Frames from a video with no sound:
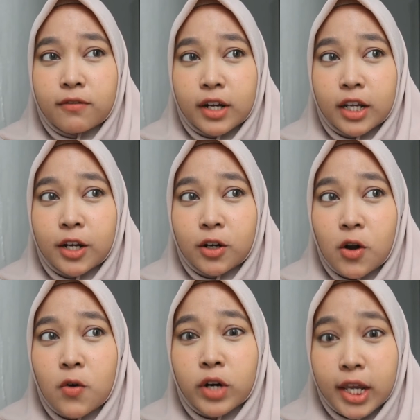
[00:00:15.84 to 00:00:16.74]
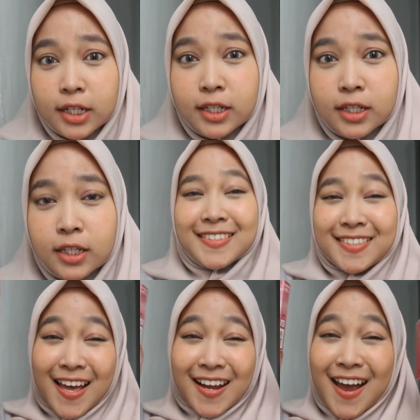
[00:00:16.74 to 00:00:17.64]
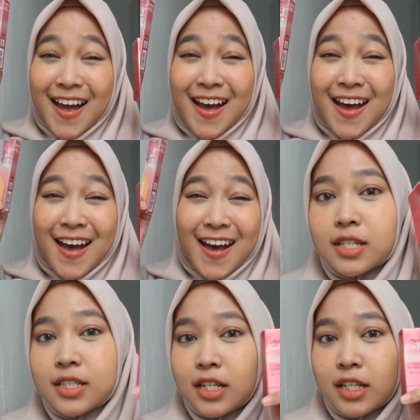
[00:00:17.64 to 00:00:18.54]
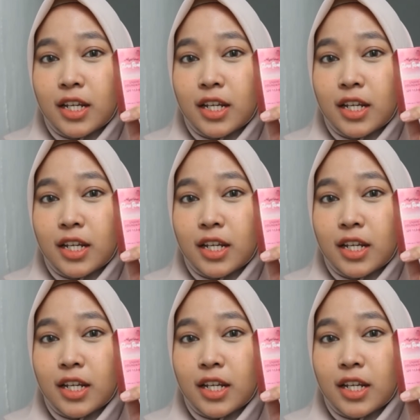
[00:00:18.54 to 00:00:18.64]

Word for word: yang variannya Glow Ready jadi